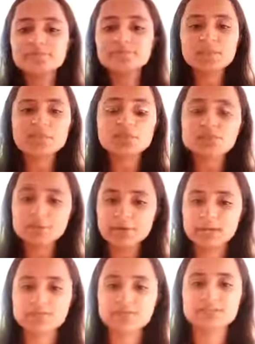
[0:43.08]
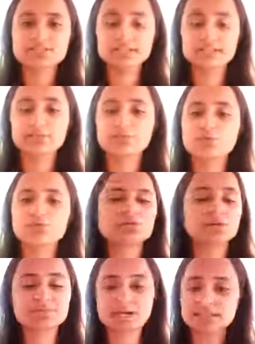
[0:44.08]
मुझे बेनिफिट्स ये वो सब
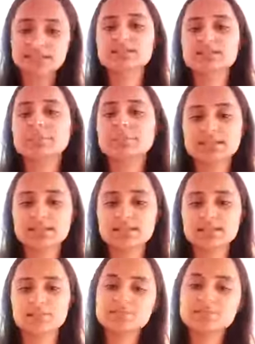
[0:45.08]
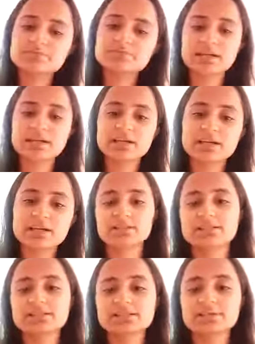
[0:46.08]
ज्यादा इतना पता नहीं था बस मैं करती थी
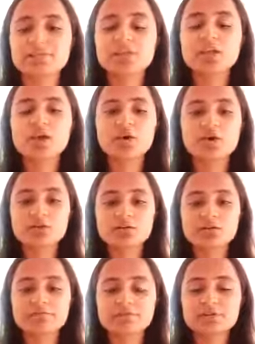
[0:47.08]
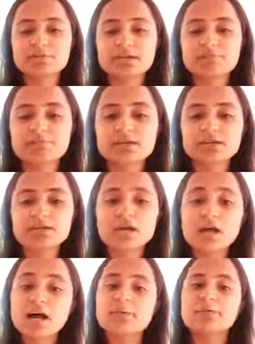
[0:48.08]
और फिर बाद में
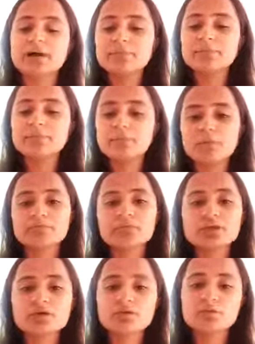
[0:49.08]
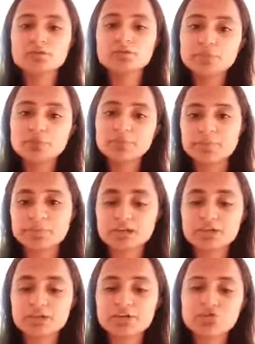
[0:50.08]
हाँ माई मॉम उनको बीपी का
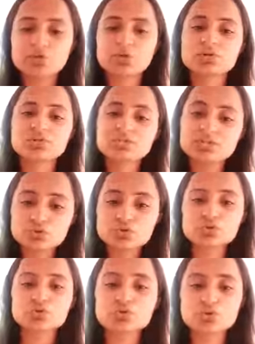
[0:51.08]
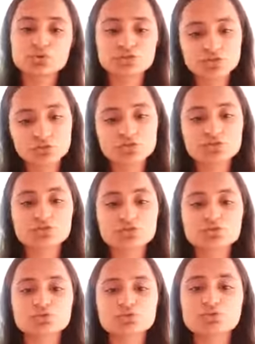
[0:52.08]
इशू है शी यूज टू डू शी ऑल्सो यूज
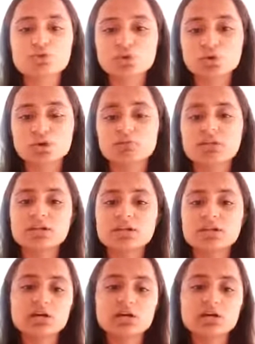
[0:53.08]
टू डू योगा बट